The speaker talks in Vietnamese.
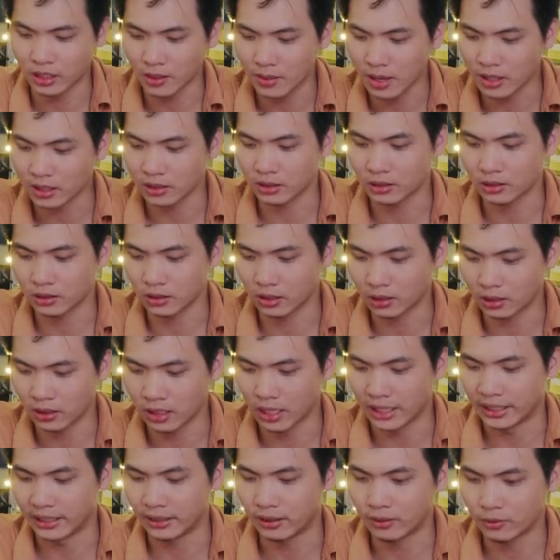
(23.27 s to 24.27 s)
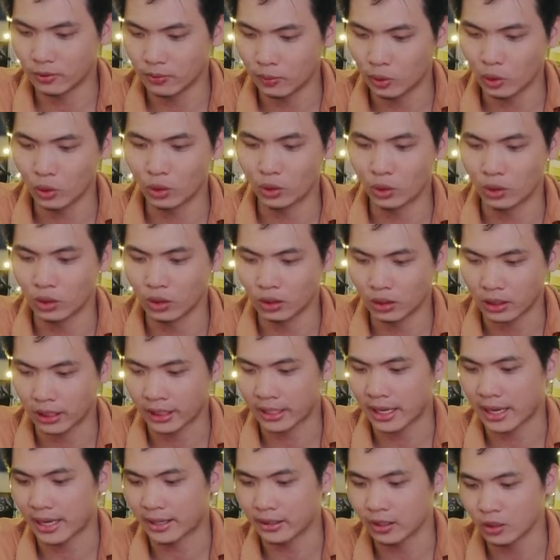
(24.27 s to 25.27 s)
Các bác chỉ cần đẩy
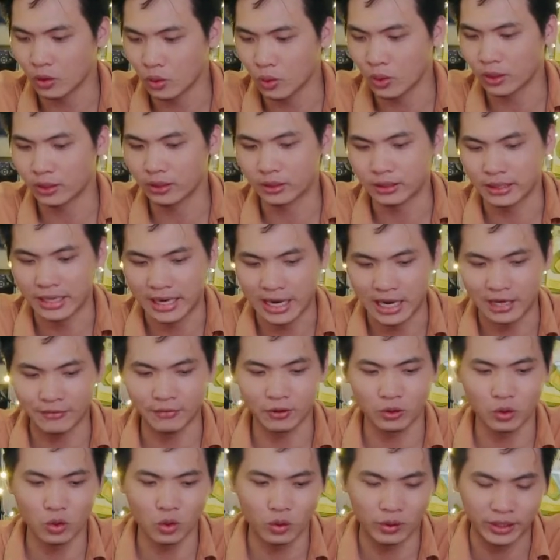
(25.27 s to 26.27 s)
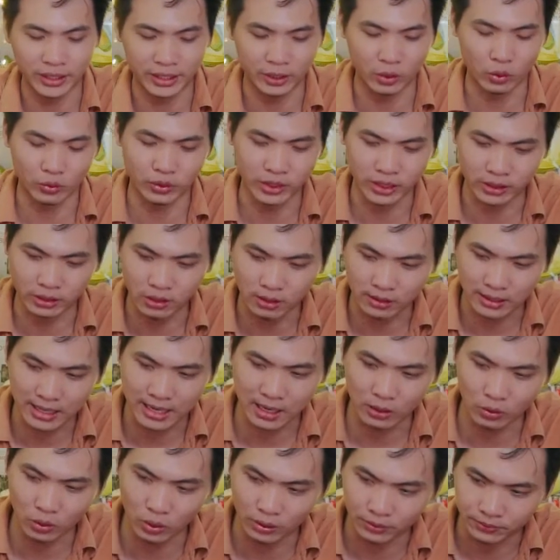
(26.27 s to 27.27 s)
cái nguồn nhẹ vào thôi, con này độ nhạy cực
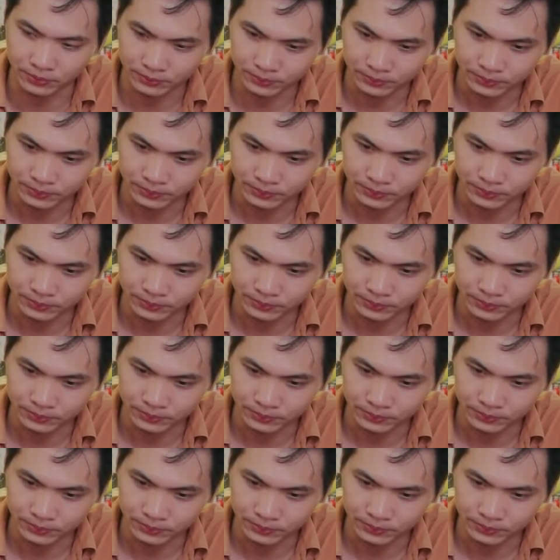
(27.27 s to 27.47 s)
cao luôn.